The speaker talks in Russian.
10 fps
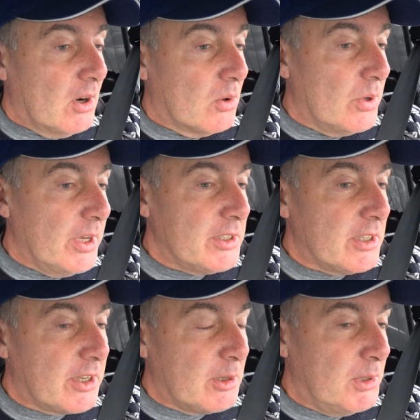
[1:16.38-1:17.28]
у
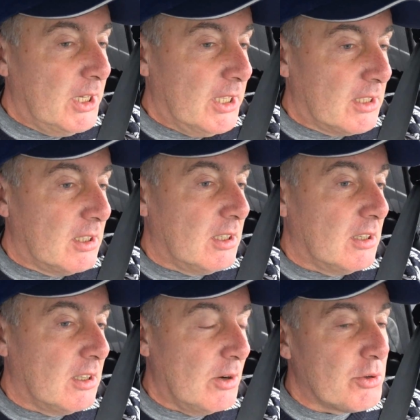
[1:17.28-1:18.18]
этих ребят
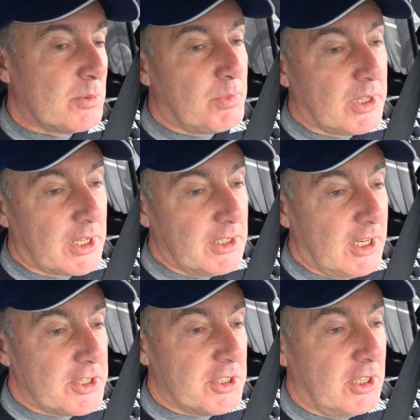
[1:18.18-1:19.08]
я уже был
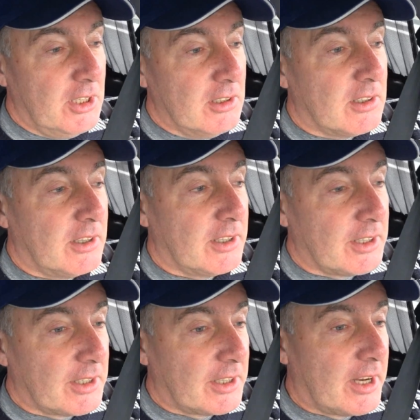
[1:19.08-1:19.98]
однажды.
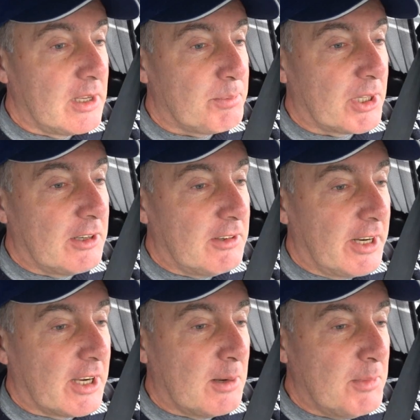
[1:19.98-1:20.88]
Э, они
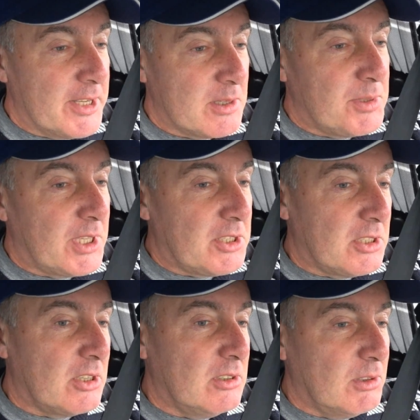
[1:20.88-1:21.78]
продавали КАМАЗы
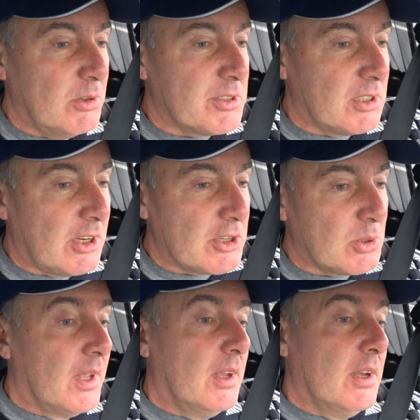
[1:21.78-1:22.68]
5493
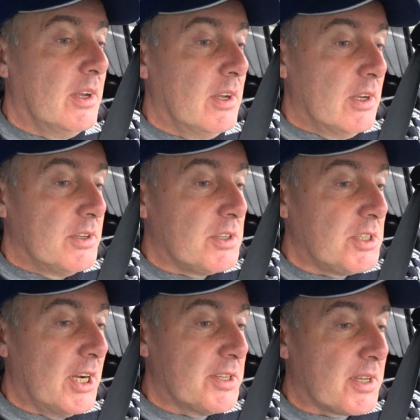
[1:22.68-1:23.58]
штуки.
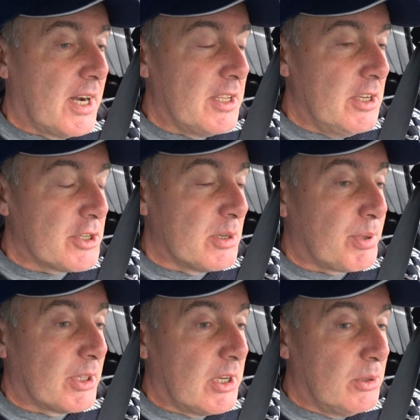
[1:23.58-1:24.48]
Сейчас они же
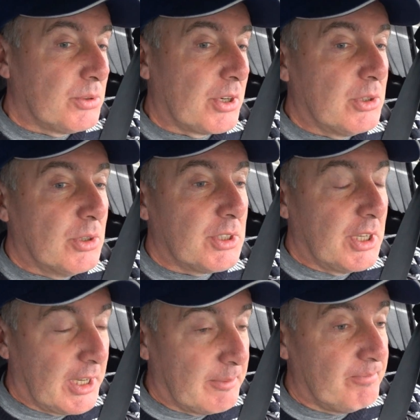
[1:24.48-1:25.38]
продают Renault
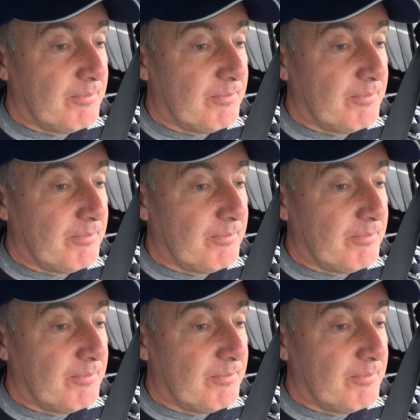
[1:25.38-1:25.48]
T.